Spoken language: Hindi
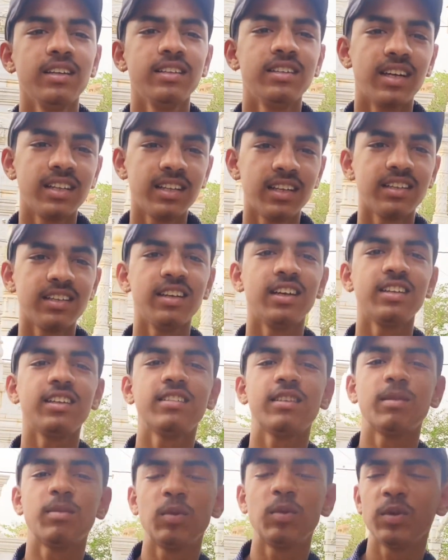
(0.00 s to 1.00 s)
ज़्यादा से ज़्यादा
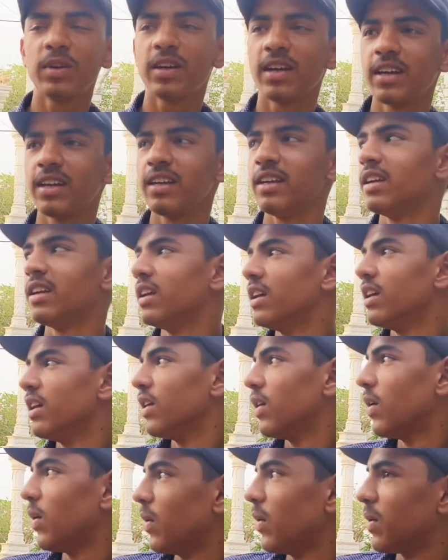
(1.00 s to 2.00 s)
सपोर्ट करें
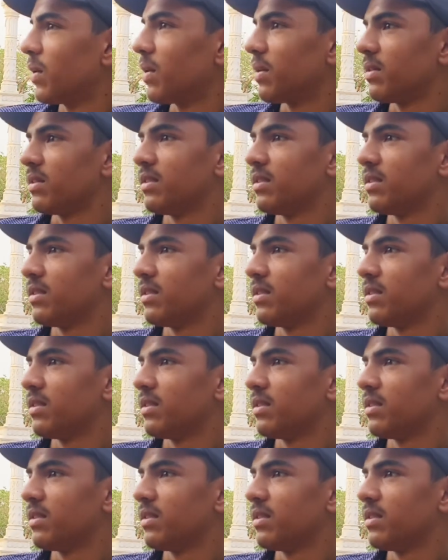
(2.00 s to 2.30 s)
और